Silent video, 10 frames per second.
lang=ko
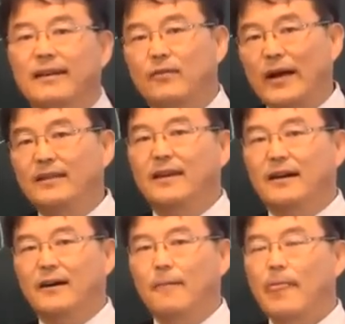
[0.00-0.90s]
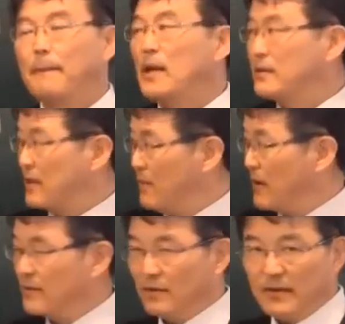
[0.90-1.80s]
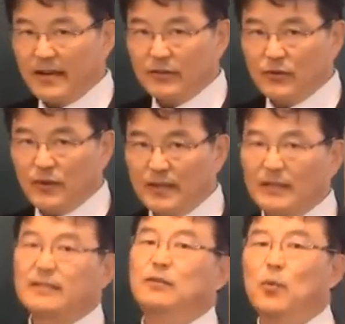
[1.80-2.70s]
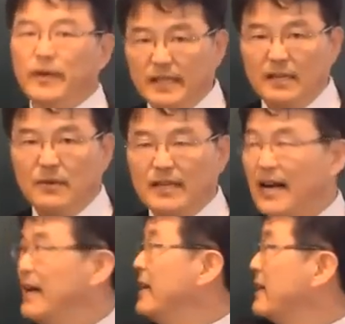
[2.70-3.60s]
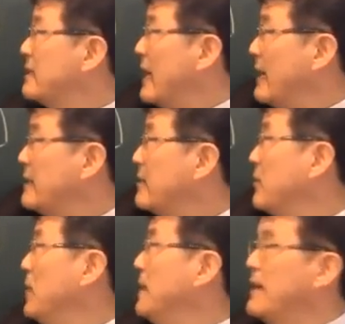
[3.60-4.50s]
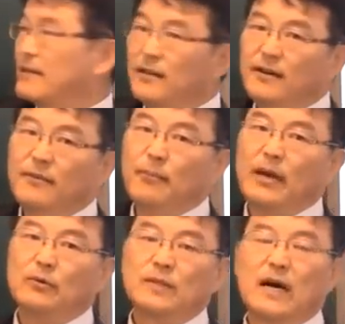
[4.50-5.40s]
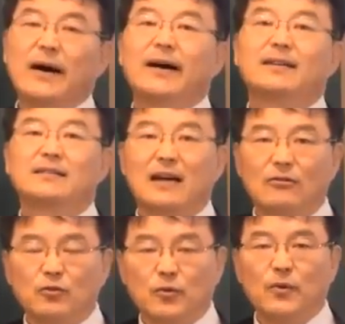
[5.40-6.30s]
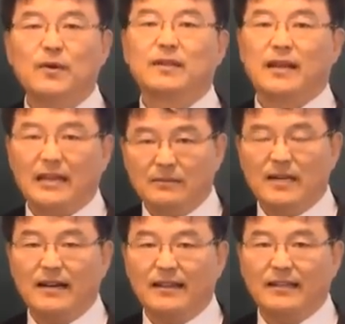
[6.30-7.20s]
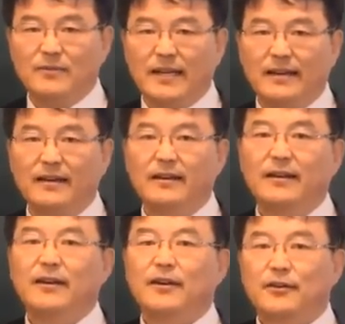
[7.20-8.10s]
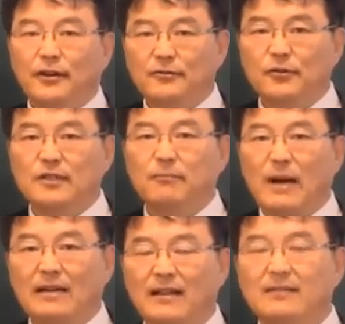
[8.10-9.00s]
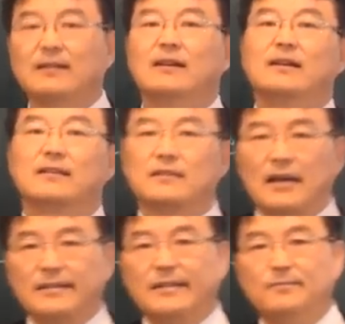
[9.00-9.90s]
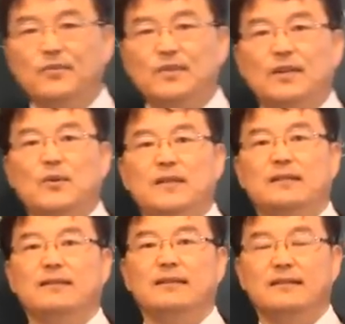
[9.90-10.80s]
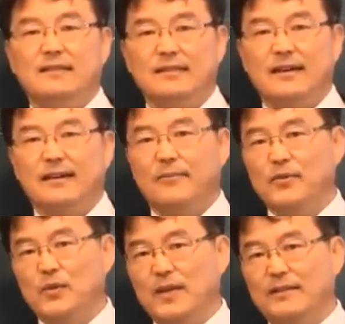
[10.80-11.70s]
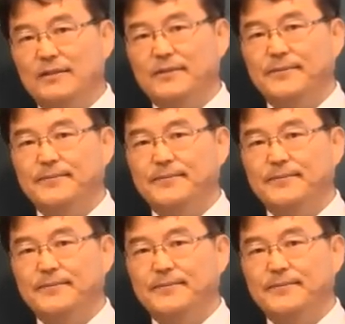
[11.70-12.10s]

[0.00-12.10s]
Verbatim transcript: 관계가 서먹서먹 해줄 수 있다. 그 원인이 뭐냐? 자식으로 인해서 배우자 싸우고 대립을 하기 때문에 결국 그 발단은 자식 문제로 인해서 이뤄진다 이렇게 볼 수 있겠죠.